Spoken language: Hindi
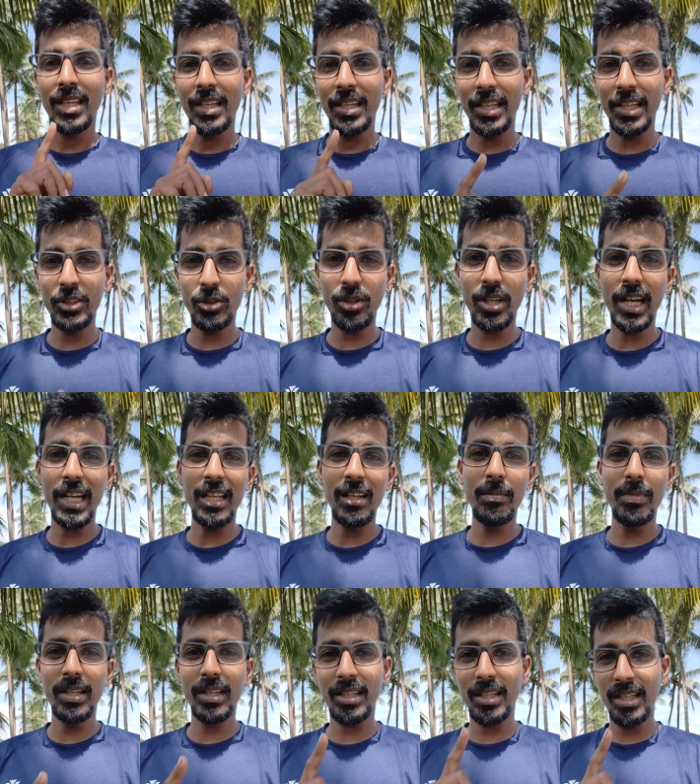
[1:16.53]
ये जो गाड़ी
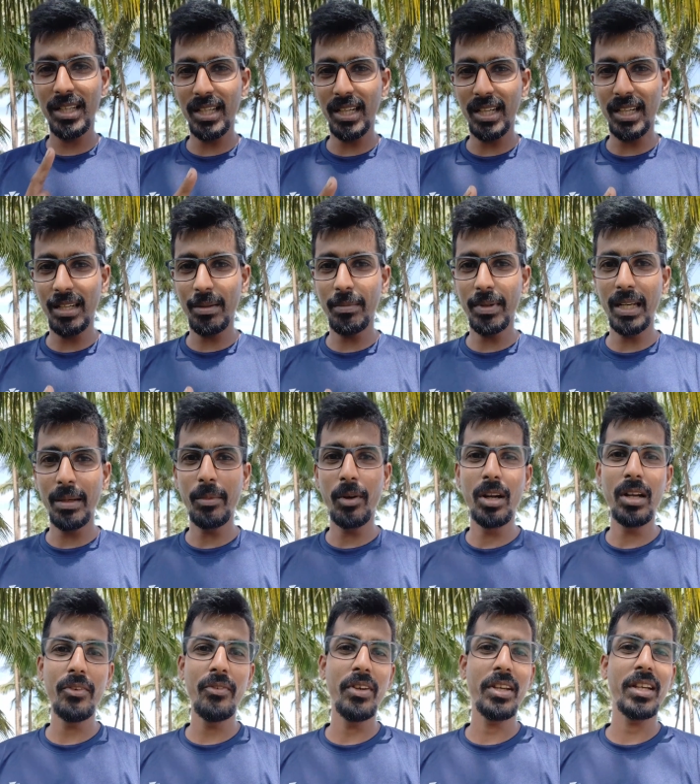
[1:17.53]
में किया है मेरी
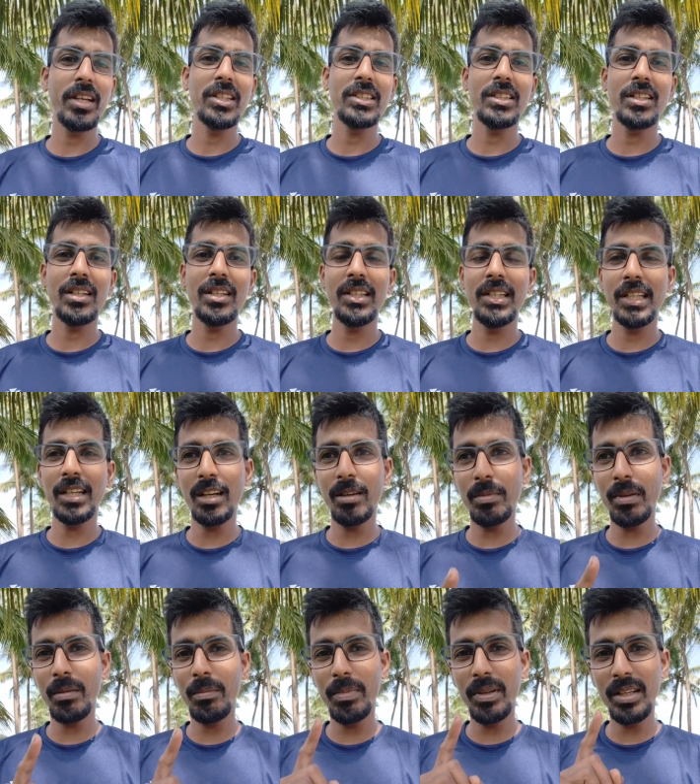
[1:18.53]
मॉडिफिकेशन ये
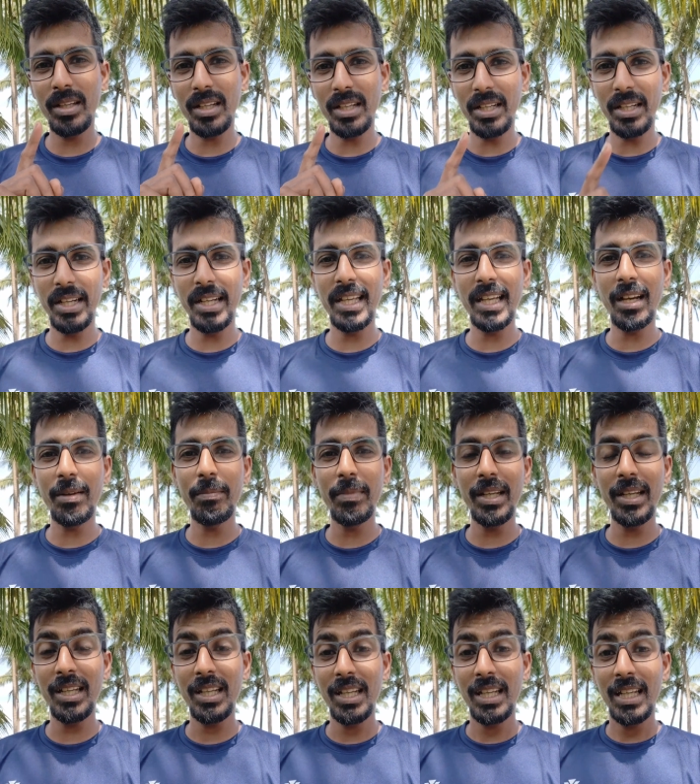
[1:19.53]
अभी भी इंडिया
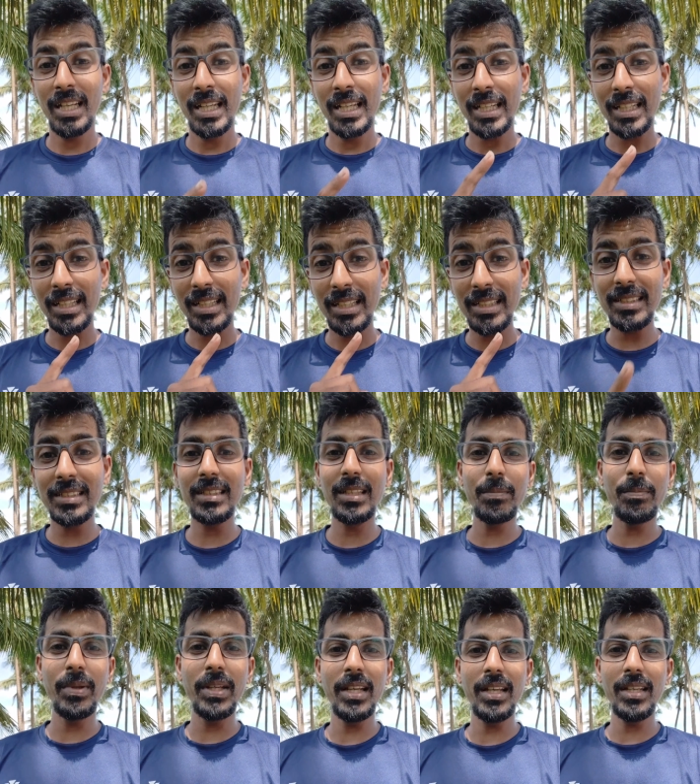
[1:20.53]
में किसी
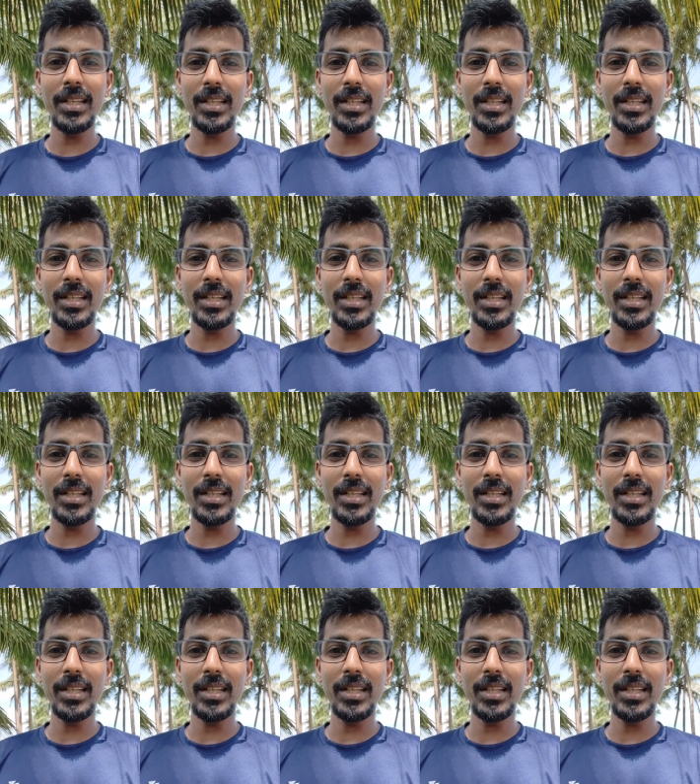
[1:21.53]
भी